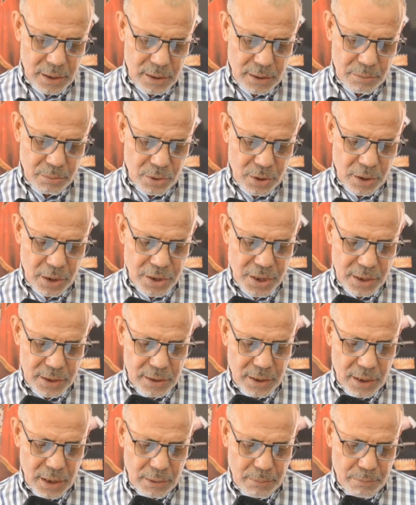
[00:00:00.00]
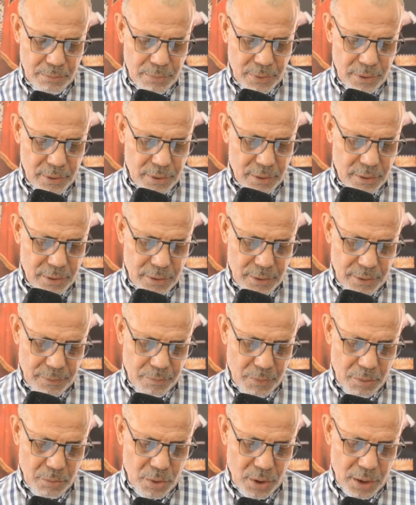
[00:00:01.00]
مناقشه طلب
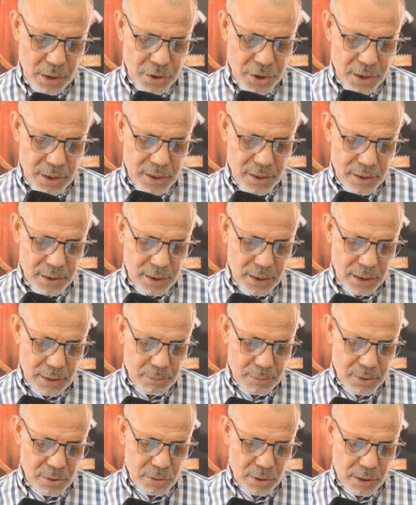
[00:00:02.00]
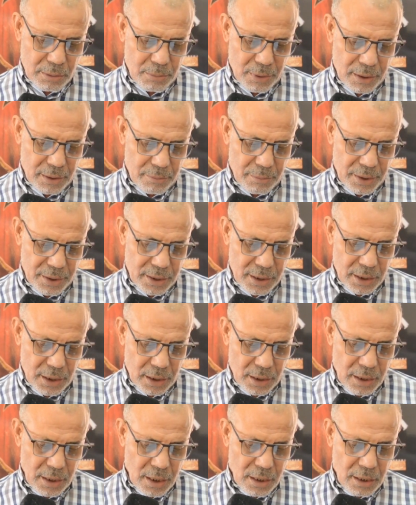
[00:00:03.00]
مناقشه طلب للسلطه
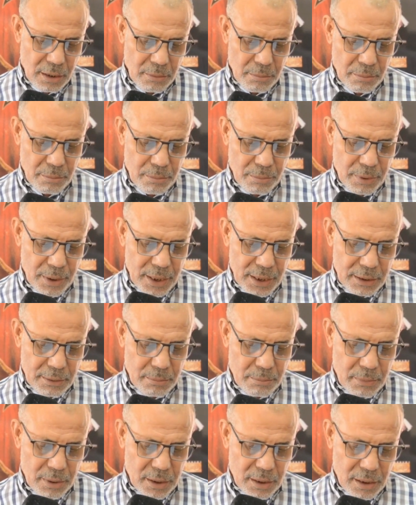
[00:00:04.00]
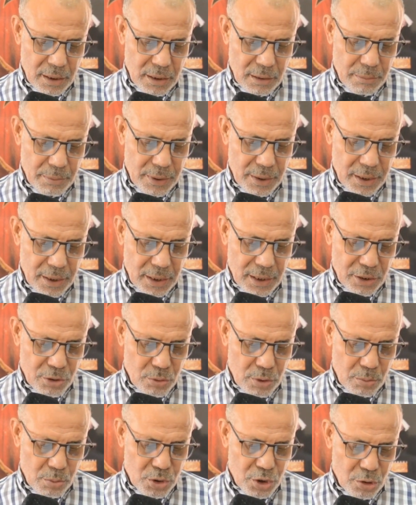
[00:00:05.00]
المعنيه بهدم البنايات
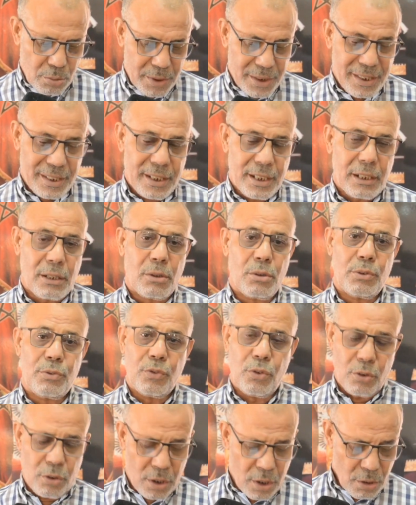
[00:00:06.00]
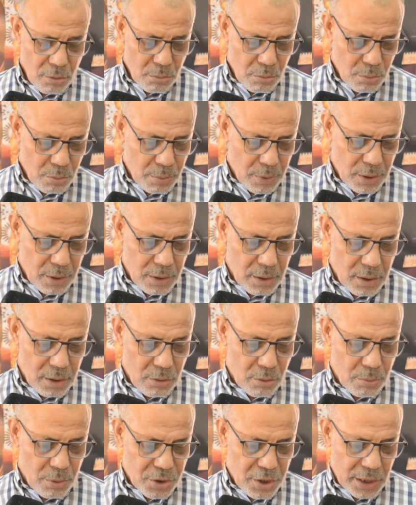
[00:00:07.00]
العشوائيه المتجهه لجزيئه الافق
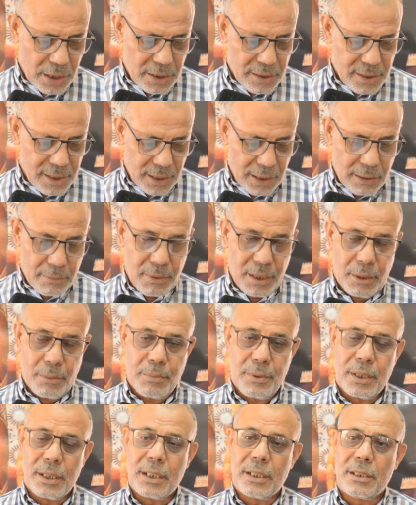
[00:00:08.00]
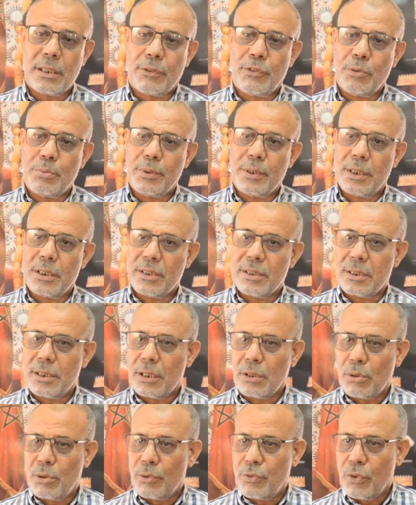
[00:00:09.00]
ومباشره استغلال الملعب كتعرفوا بان جزيئه
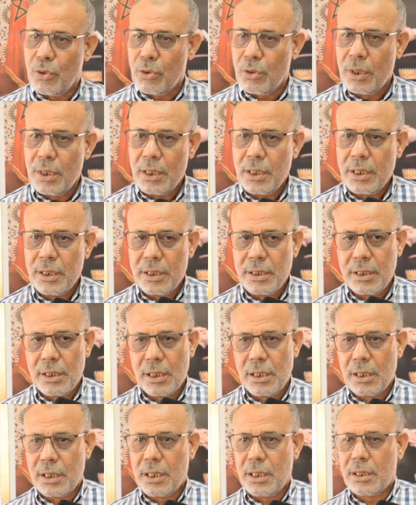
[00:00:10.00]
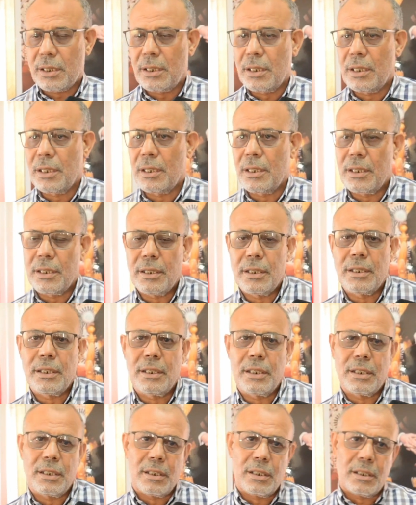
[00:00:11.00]
الافق هي كانت
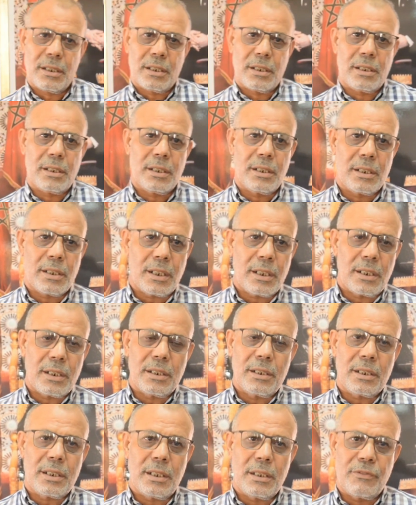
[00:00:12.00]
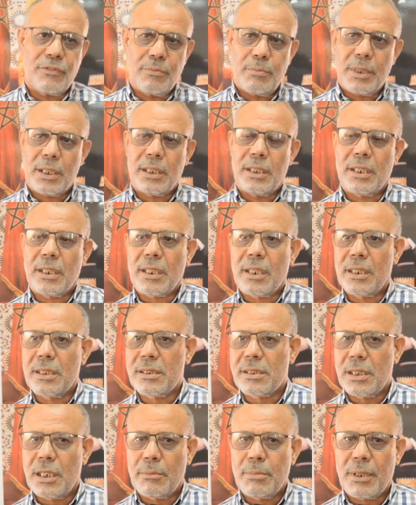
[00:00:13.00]
اللي كيتم الرئيس
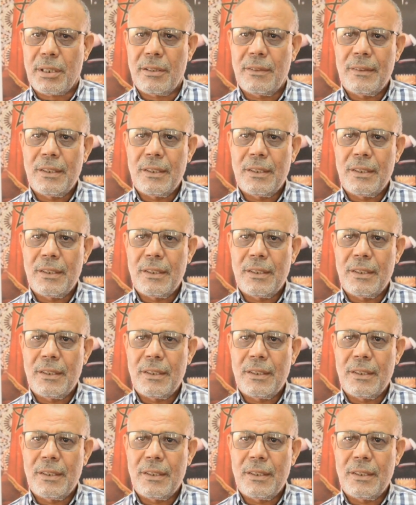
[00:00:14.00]
السابق